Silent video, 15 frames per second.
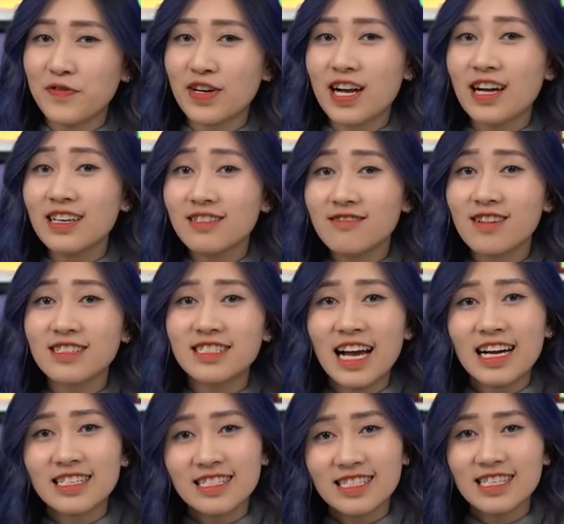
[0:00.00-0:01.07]
với các đường
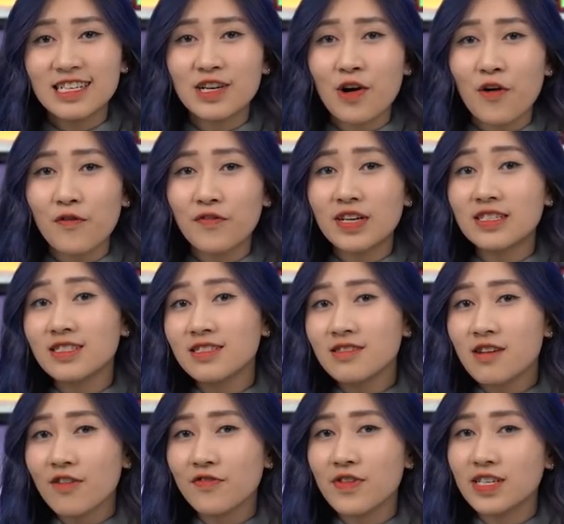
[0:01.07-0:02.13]
trang trí có vân
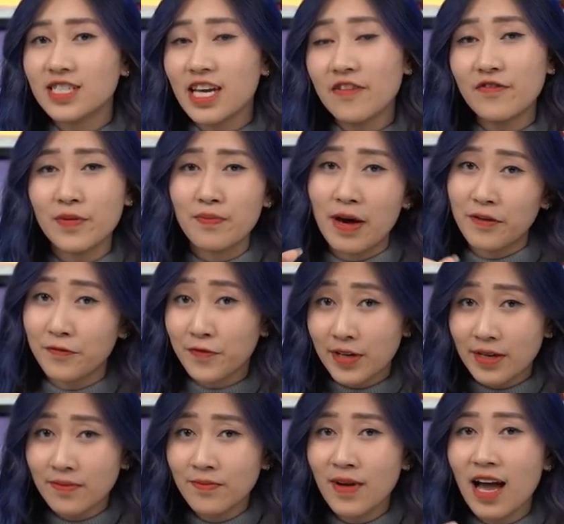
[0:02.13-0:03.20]
xước phía trên phần bàn
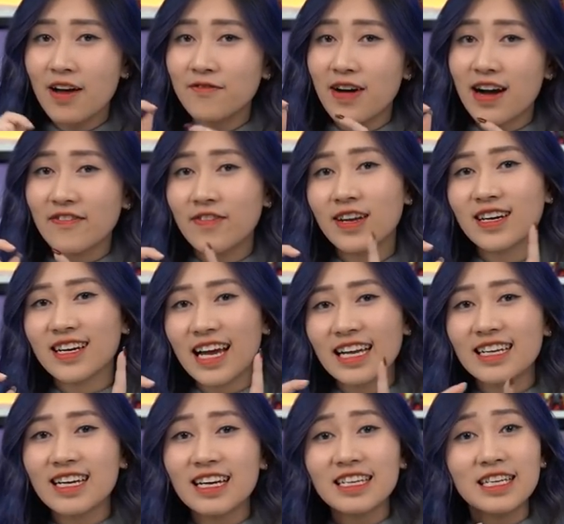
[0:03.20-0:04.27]
phím và phần
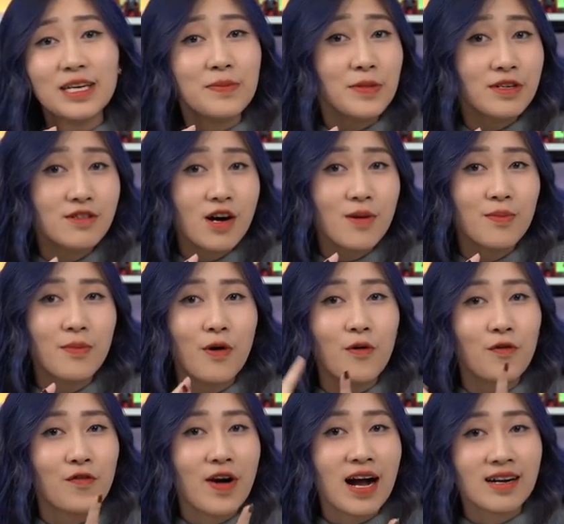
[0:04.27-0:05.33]
cạnh cắt kim cương
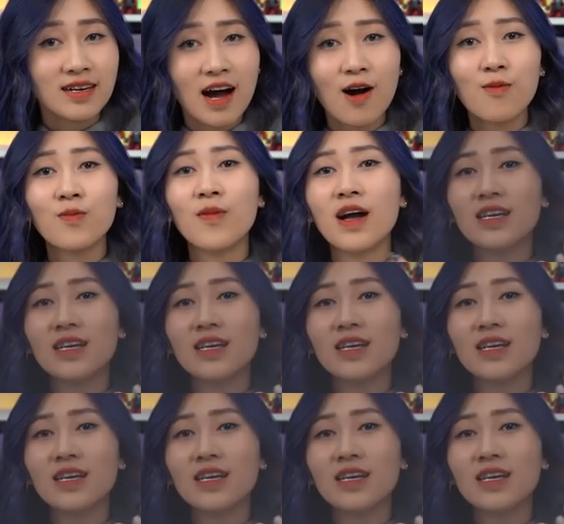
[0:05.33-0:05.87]
màu vàng thông